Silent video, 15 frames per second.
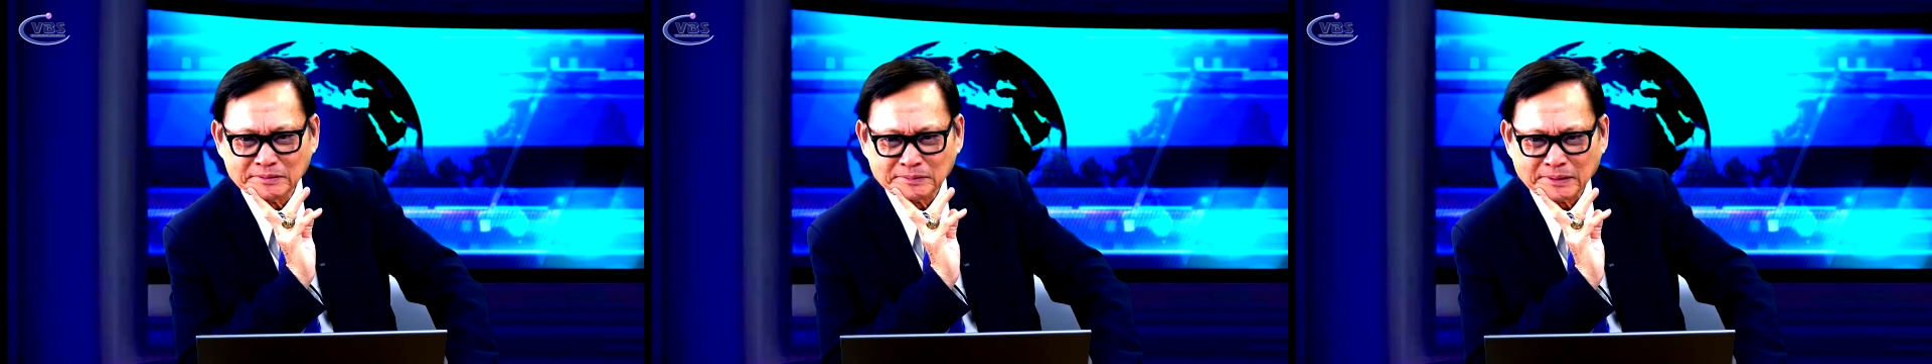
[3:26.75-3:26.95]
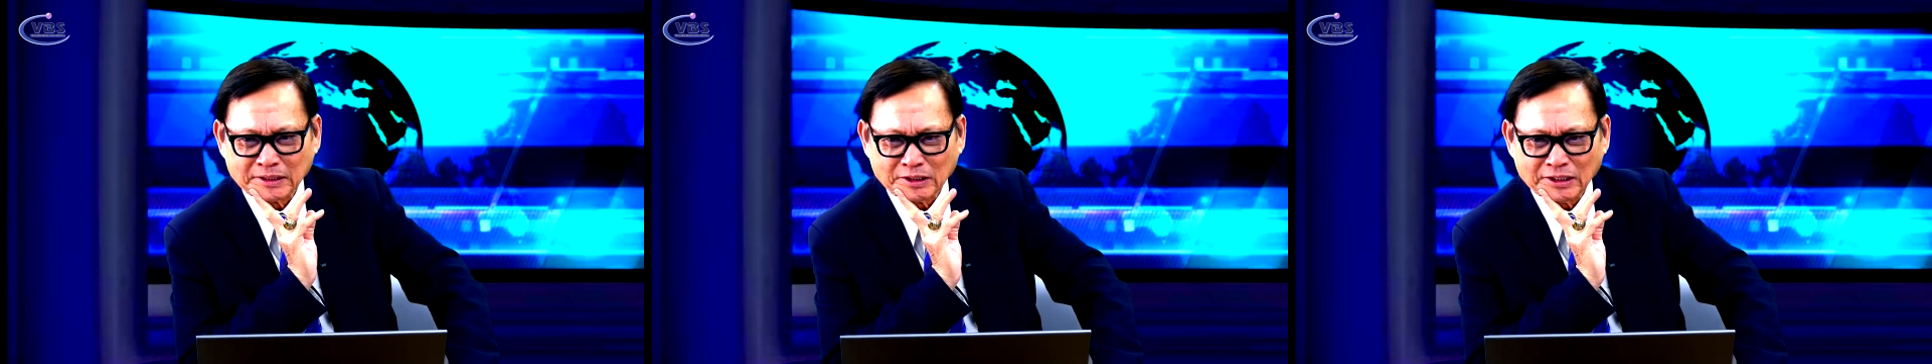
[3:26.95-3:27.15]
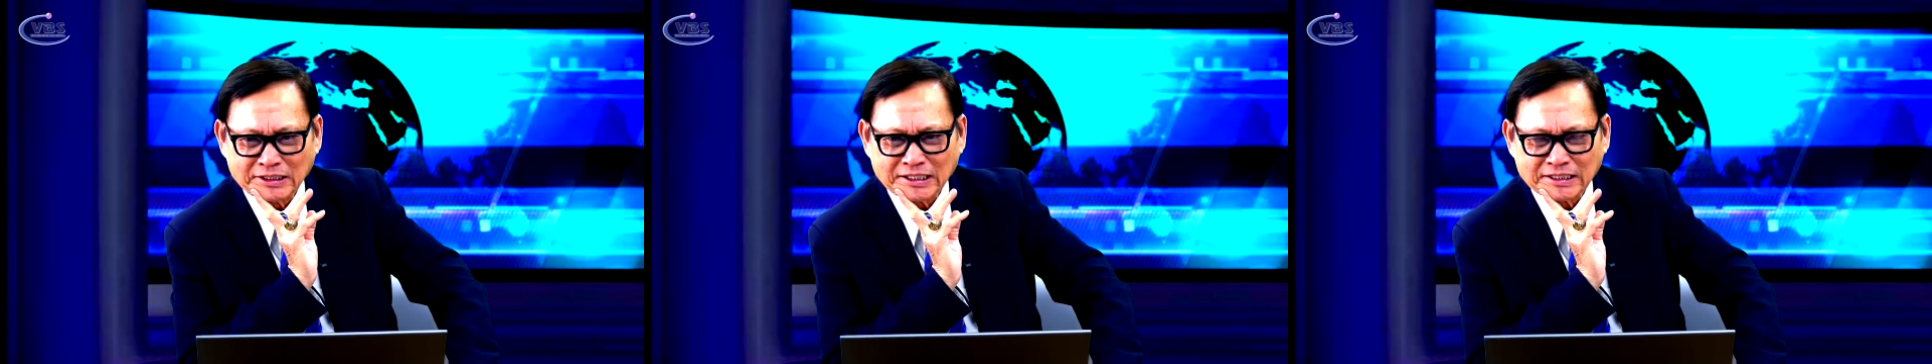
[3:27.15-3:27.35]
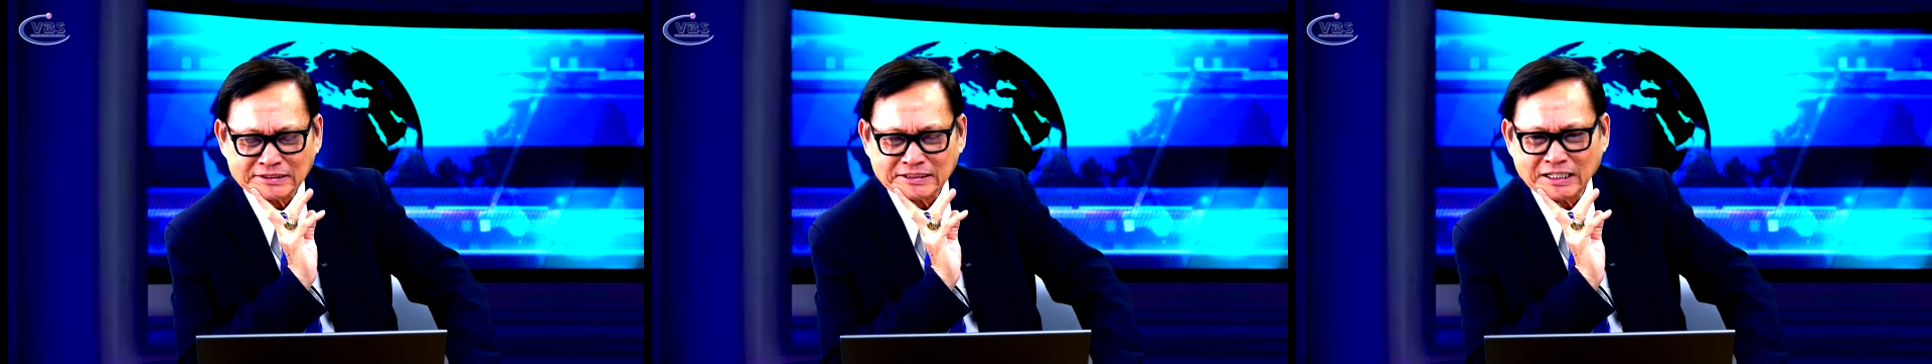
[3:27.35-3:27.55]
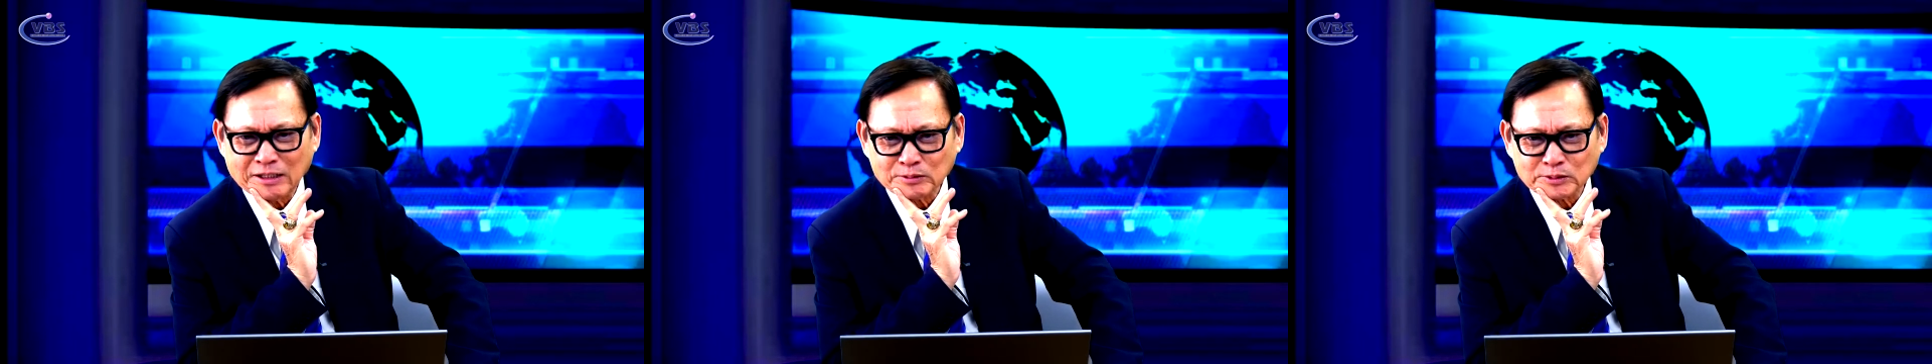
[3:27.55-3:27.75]
mà gọi là
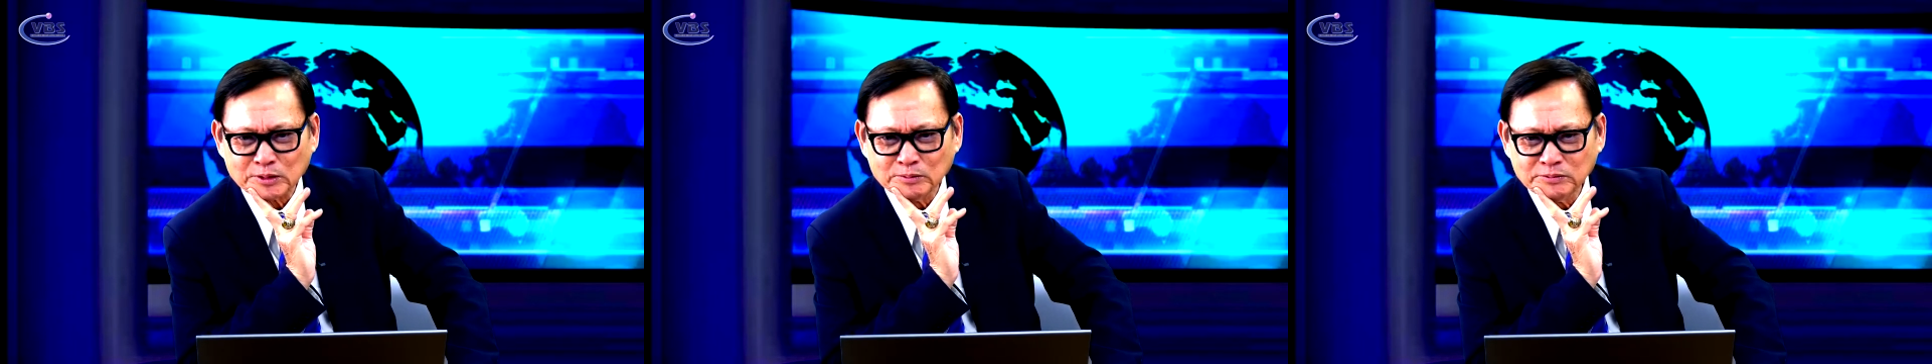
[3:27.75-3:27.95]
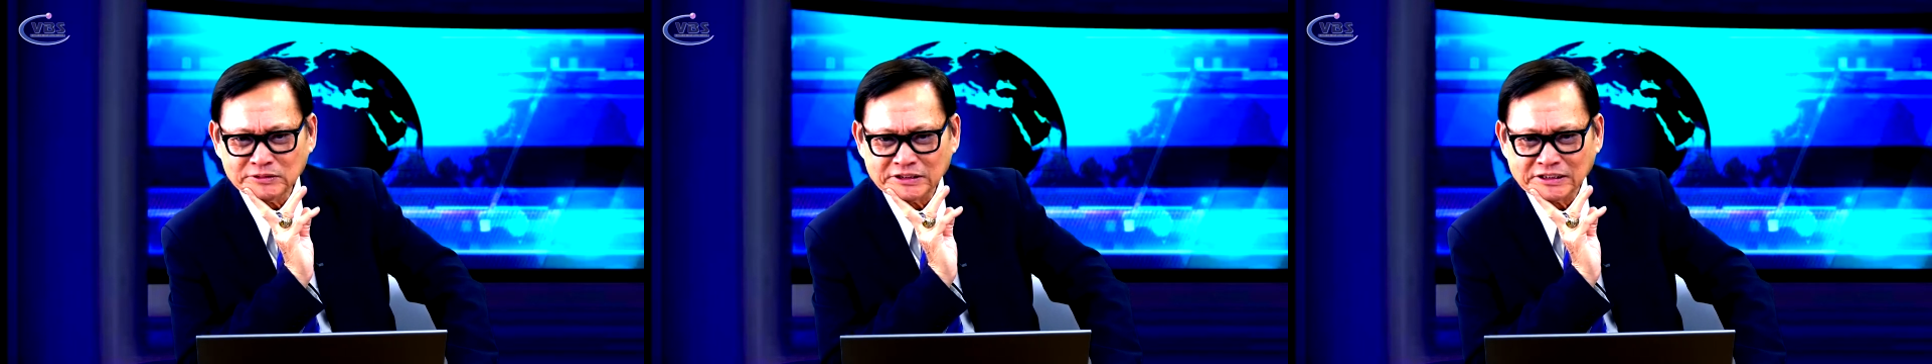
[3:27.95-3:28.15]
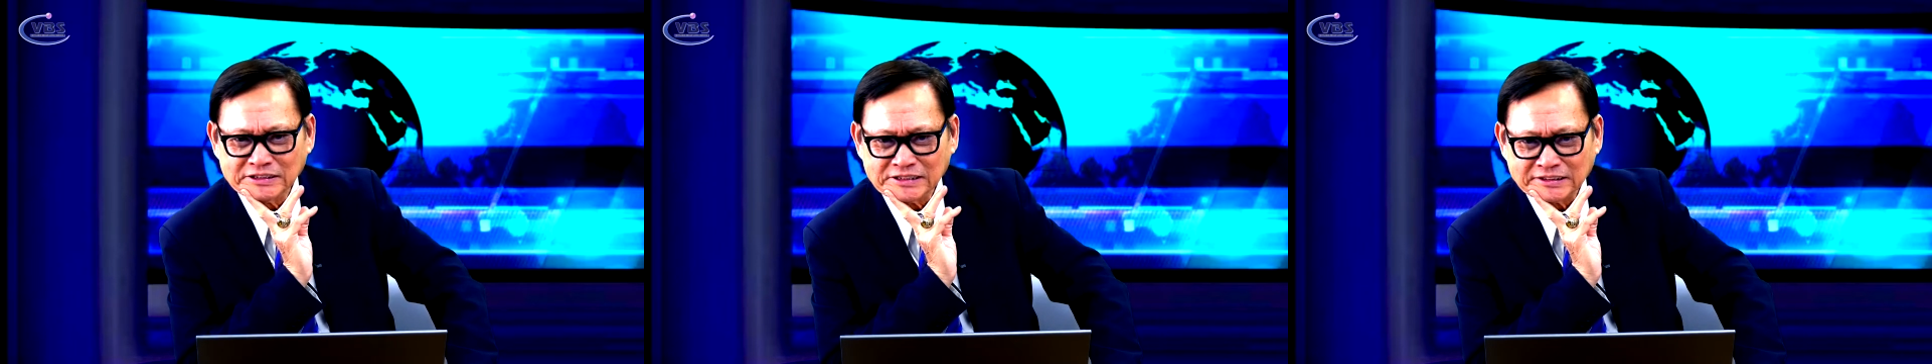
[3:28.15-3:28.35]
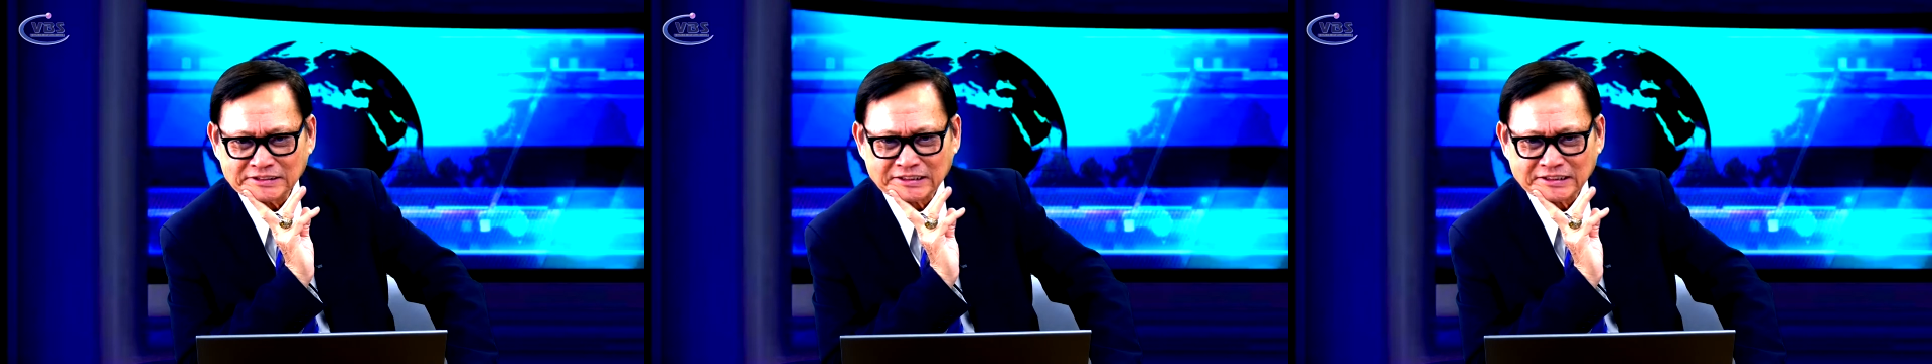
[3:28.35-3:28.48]
thao túng chính sách